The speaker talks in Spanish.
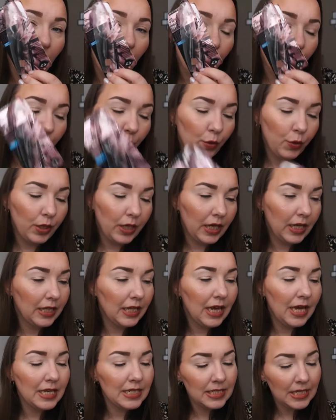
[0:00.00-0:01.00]

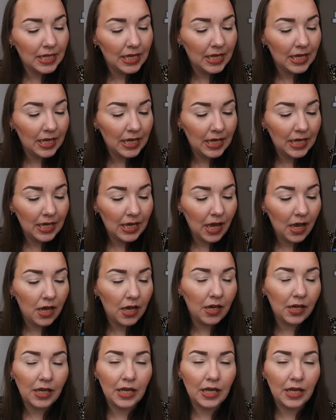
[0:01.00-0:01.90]
fluidas y ah,